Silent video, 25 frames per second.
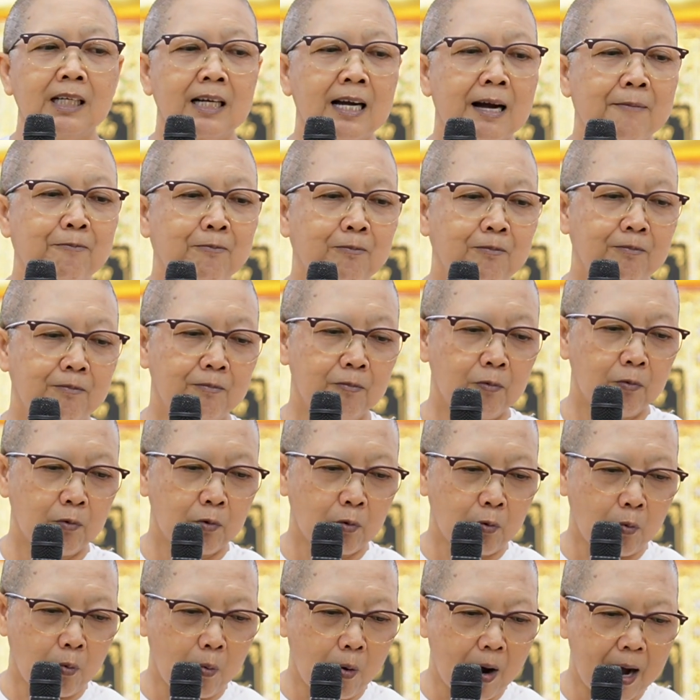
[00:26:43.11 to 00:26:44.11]
กับ
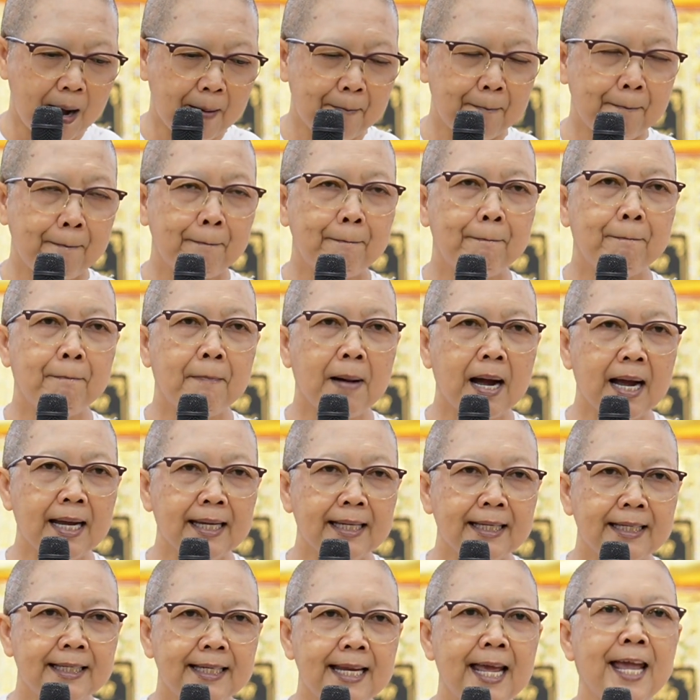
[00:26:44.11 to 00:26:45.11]
ความไม่
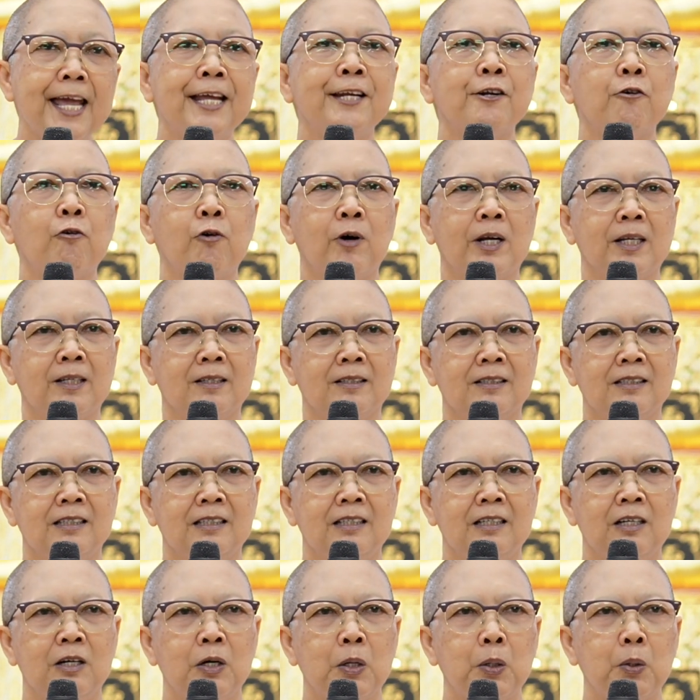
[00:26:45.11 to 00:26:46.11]
แน่นอน
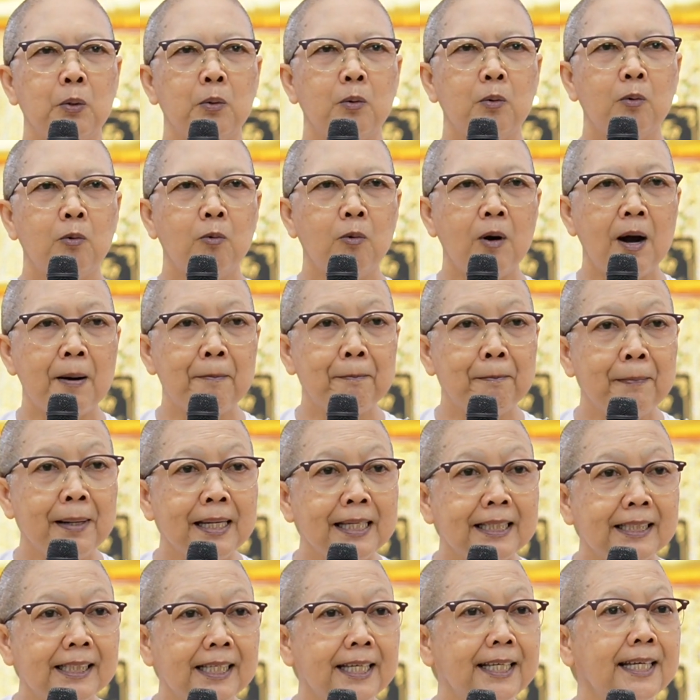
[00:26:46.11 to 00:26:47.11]
ความไม่
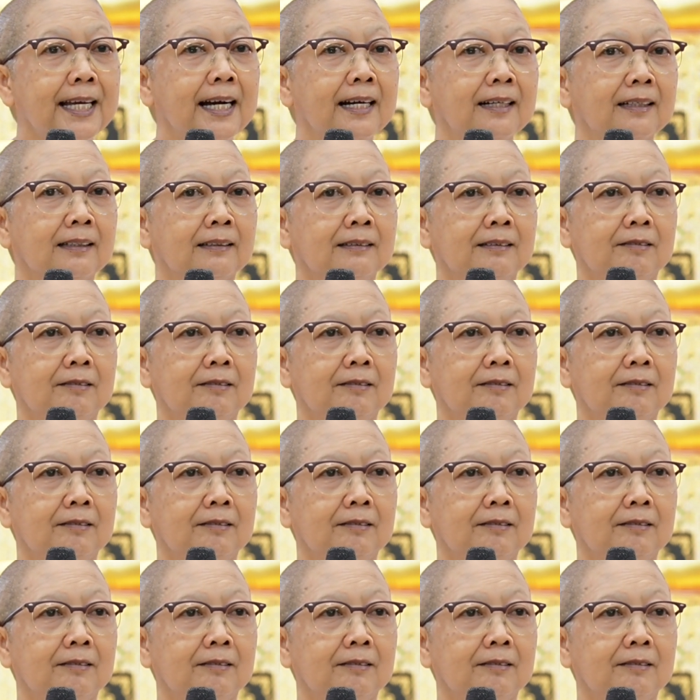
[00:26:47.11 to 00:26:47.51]
เที่ยง